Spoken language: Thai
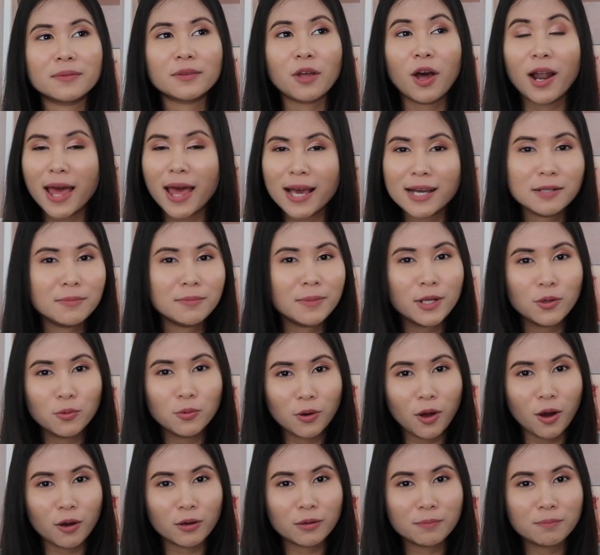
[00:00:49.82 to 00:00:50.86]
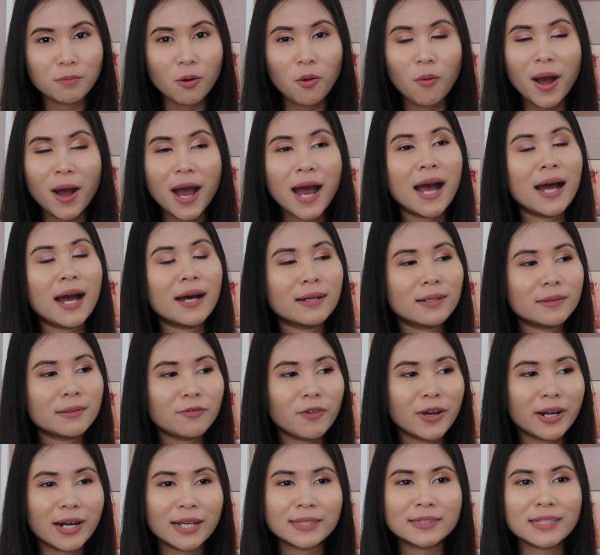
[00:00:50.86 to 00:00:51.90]
ตอนแรกคือไม่รู้หรอก เพราะว่า
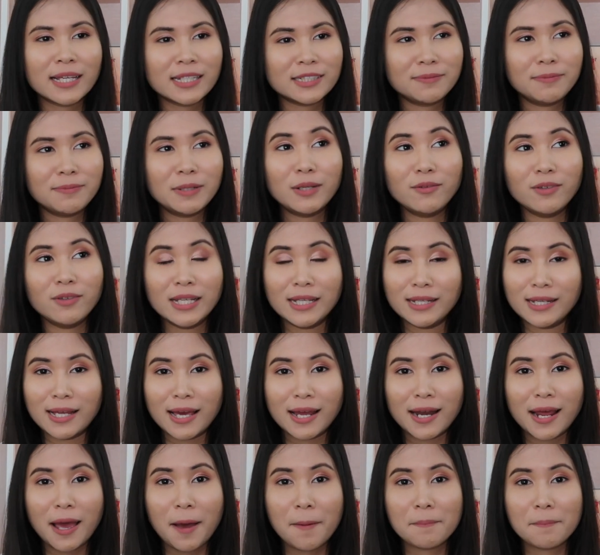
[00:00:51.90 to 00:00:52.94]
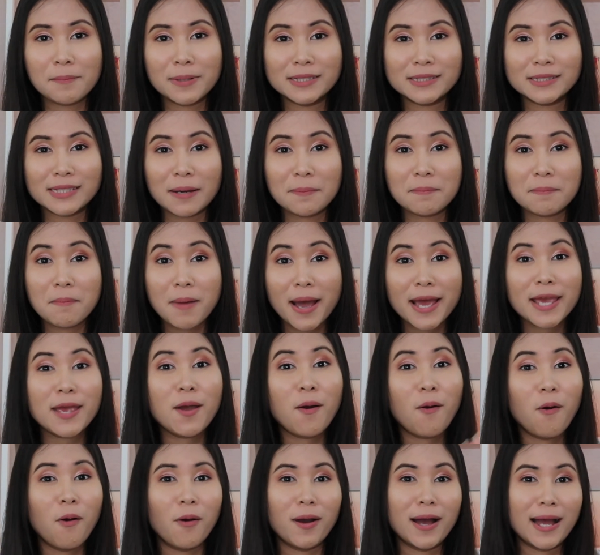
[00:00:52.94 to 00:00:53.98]
ไวรัส HPV เนี้ยเนี่ยมันจะไม่
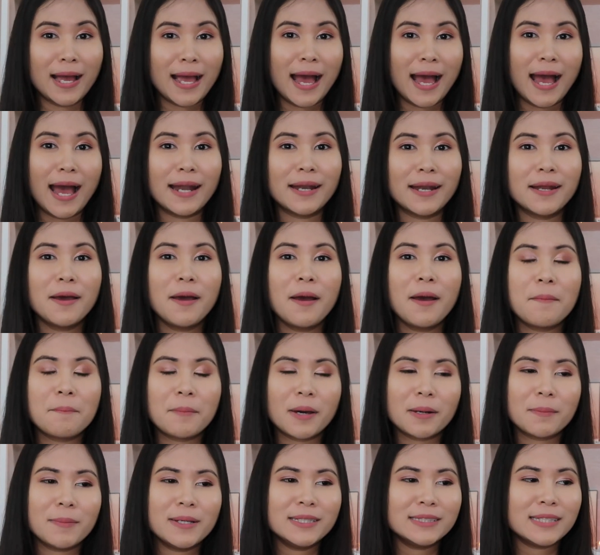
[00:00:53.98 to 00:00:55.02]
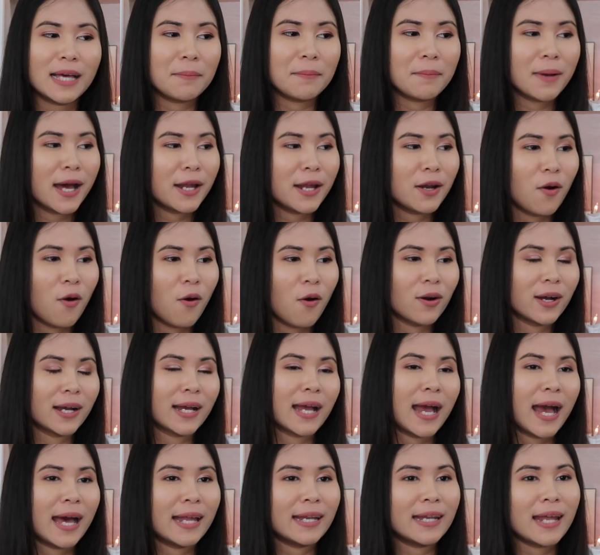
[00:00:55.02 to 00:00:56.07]
ออกอาการ มันไม่สามารถออกอา
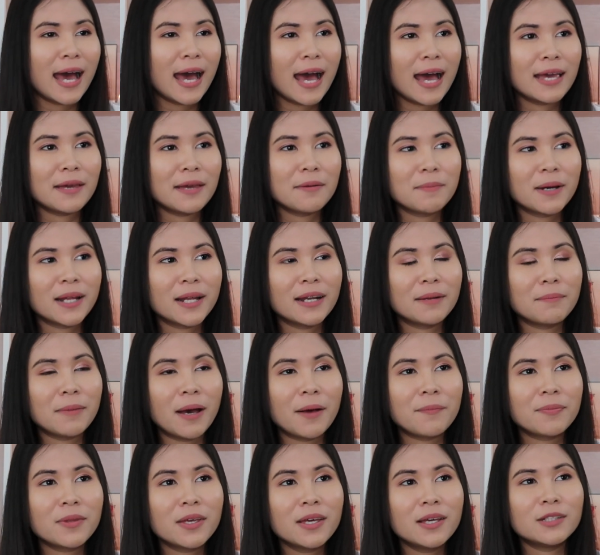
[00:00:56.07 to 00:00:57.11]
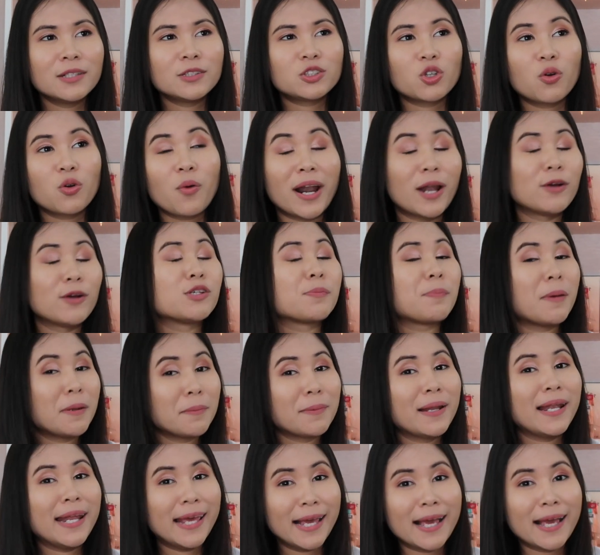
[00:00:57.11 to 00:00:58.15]
การได้ มันแบบจนกว่าเราจะเป็น
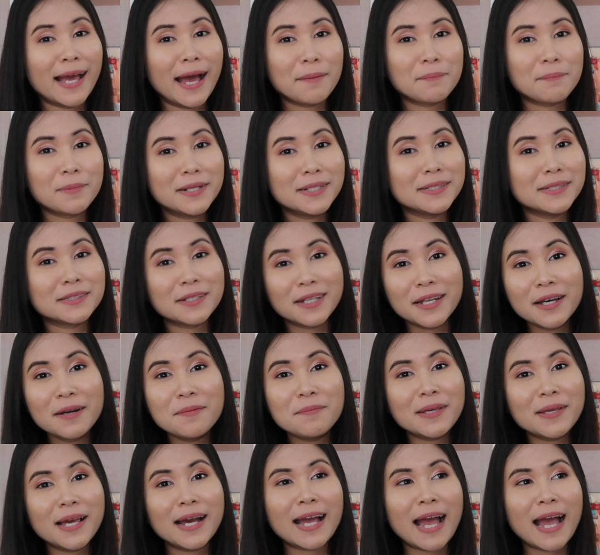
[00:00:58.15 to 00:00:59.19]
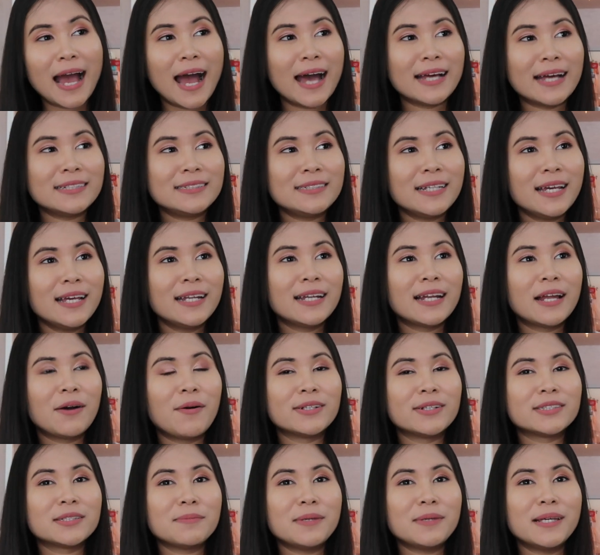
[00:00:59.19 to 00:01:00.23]
มะเร็งอะ่ะ มันถึงจะเริ่มมีอาการ เช่น เรา
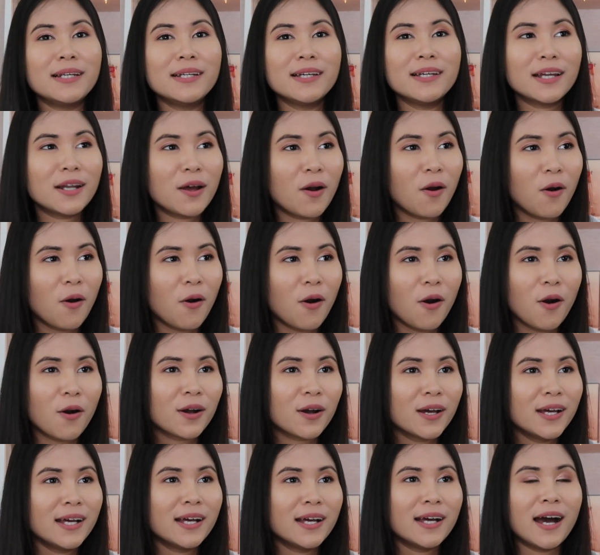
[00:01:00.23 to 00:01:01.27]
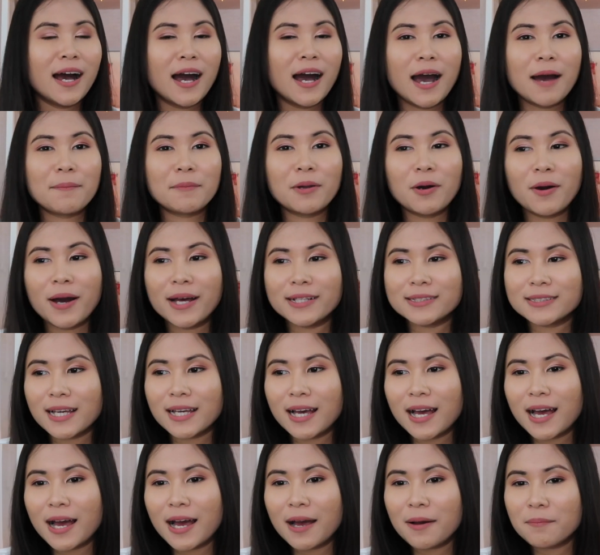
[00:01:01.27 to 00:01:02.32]
อาจจะมีเลือดออกอเราอาจ
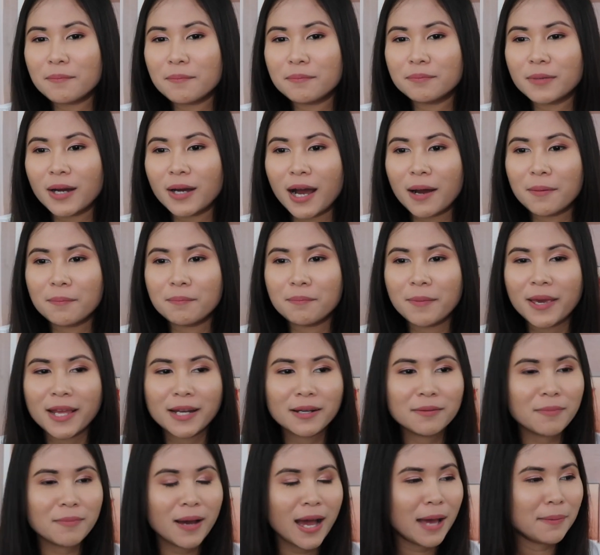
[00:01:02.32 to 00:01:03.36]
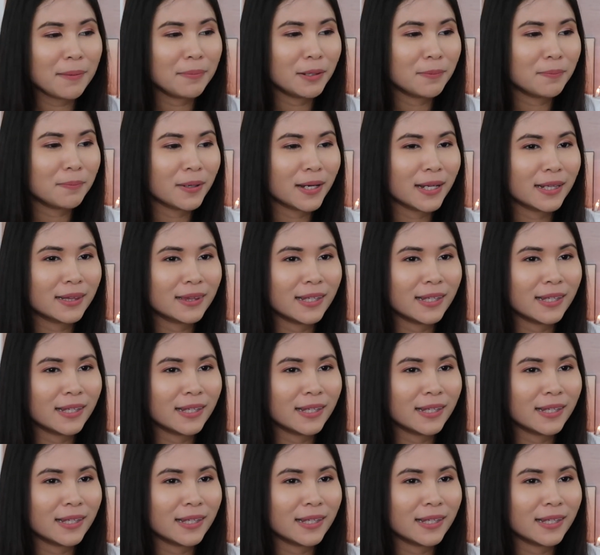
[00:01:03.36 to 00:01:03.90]
จะเมนมาผิดปก